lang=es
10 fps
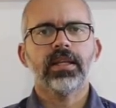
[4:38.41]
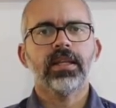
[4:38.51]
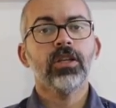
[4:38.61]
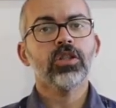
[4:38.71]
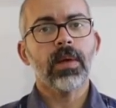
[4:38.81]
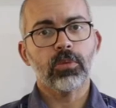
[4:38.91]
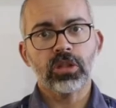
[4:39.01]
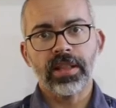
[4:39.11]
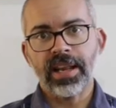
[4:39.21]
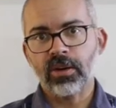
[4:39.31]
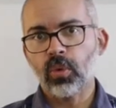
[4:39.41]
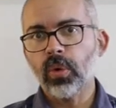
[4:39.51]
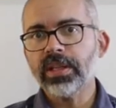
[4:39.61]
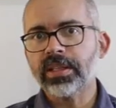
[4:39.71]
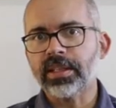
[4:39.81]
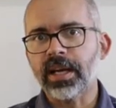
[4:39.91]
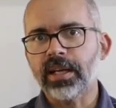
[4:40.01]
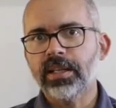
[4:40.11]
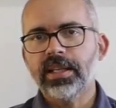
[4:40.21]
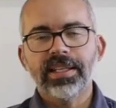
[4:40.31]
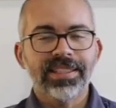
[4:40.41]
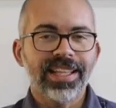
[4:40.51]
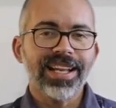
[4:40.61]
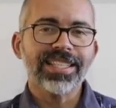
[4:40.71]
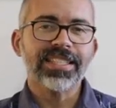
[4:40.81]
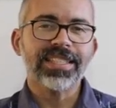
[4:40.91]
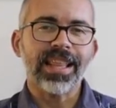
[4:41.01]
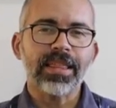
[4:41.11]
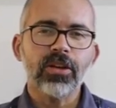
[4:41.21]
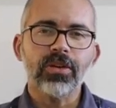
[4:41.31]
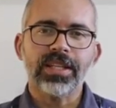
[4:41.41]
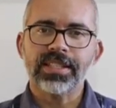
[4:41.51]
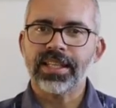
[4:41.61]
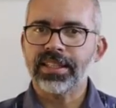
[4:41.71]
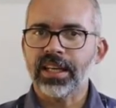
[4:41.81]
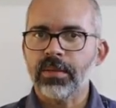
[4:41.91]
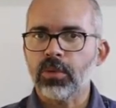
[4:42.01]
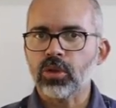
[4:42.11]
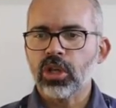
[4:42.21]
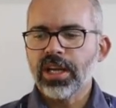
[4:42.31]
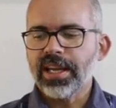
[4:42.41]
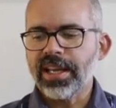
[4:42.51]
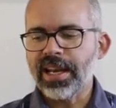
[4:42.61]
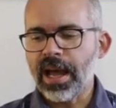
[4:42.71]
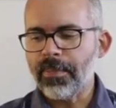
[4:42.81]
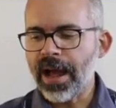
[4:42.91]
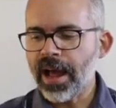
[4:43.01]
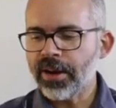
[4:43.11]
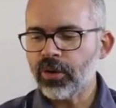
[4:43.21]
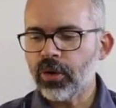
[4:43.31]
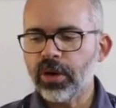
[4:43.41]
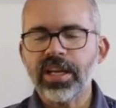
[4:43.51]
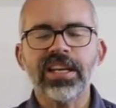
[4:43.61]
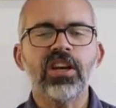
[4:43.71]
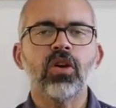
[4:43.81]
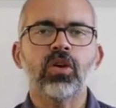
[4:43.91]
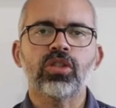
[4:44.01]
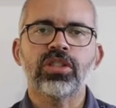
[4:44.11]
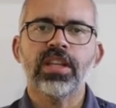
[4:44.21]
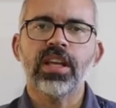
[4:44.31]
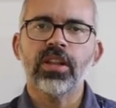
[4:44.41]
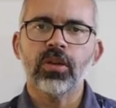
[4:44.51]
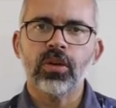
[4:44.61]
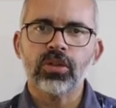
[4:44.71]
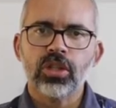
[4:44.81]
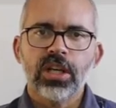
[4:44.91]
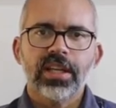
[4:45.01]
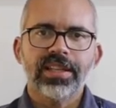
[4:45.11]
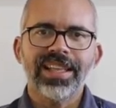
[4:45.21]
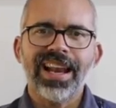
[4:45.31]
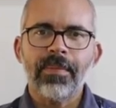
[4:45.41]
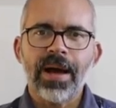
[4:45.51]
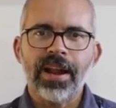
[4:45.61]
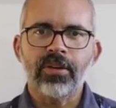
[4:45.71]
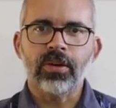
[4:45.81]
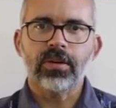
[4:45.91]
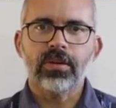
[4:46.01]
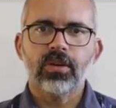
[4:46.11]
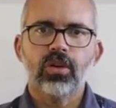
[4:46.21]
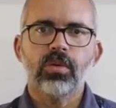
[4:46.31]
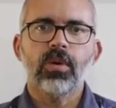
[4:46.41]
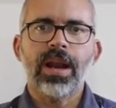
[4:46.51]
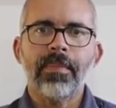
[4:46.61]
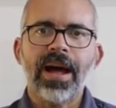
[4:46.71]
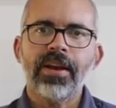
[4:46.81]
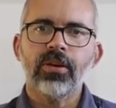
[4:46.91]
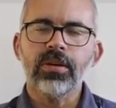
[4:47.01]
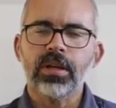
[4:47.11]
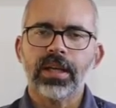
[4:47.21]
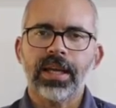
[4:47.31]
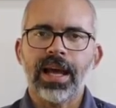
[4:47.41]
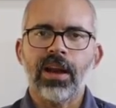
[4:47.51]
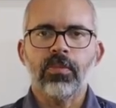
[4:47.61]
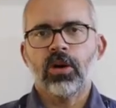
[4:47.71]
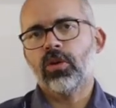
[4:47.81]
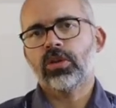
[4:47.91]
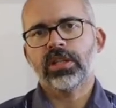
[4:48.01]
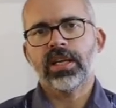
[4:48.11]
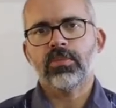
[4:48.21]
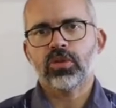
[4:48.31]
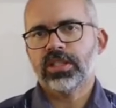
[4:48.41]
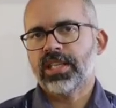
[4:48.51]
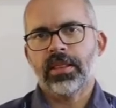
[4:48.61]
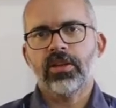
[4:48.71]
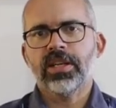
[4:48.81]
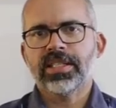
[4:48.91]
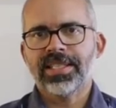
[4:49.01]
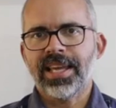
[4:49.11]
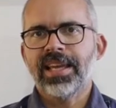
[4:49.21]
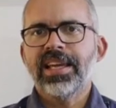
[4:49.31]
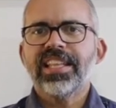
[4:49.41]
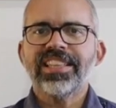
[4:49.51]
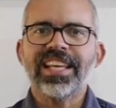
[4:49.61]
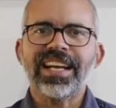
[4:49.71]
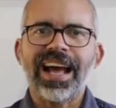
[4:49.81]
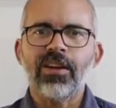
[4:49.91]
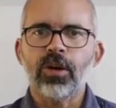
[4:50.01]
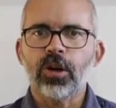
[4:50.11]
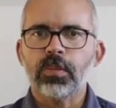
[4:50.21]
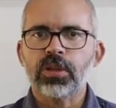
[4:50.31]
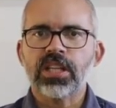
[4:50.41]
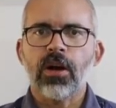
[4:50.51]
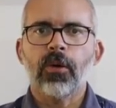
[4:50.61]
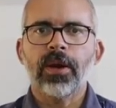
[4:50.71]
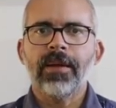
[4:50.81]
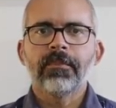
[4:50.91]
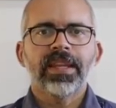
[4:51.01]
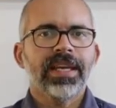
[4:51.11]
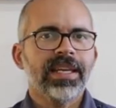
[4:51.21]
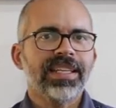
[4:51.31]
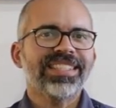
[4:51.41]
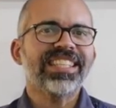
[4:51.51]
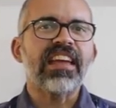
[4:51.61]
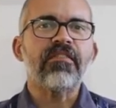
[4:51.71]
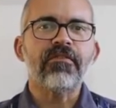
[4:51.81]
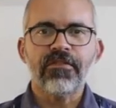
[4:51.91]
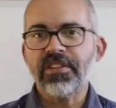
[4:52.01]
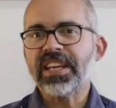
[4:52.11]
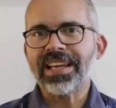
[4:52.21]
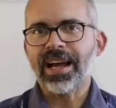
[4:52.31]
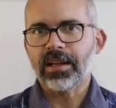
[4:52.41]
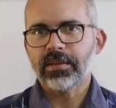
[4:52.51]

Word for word: y nos vamos a dar cuenta de las sensaciones que tenemos en la mano, en los dedos de la mano. Como la mano, que a lo mejor tenemos sensaciones de, de calor, pues ahora eh, se enfría.